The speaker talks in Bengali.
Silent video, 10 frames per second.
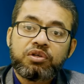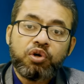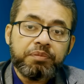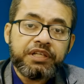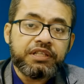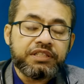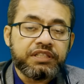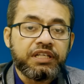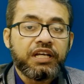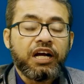কমিয়ে
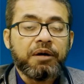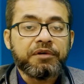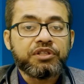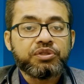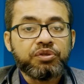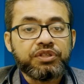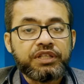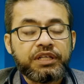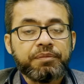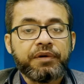দিচ্ছে আমাদের শরীর
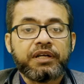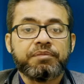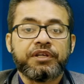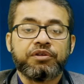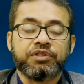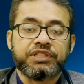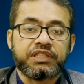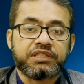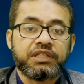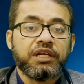থেকে পানি বের হয়ে
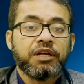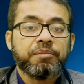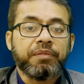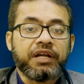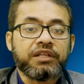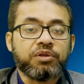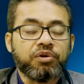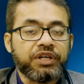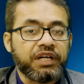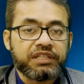যাচ্ছে পানি
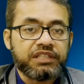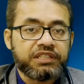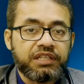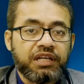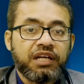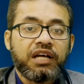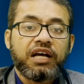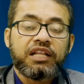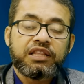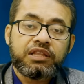ধরে রাখতেছে না
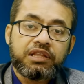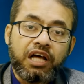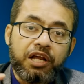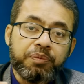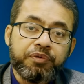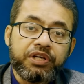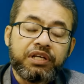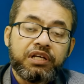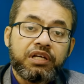তার উপরে